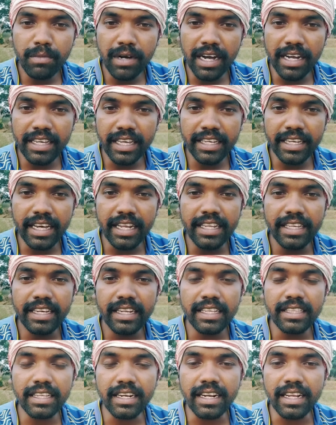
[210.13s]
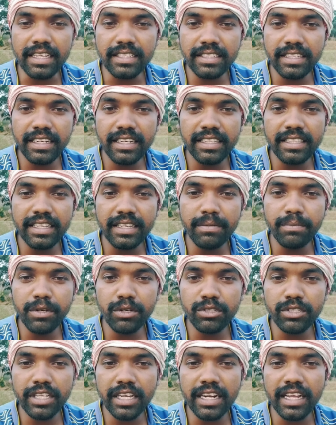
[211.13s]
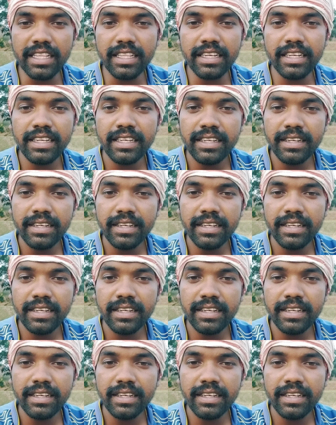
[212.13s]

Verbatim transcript: आगे काली खनद राजनीतिक व्यवस्था नाद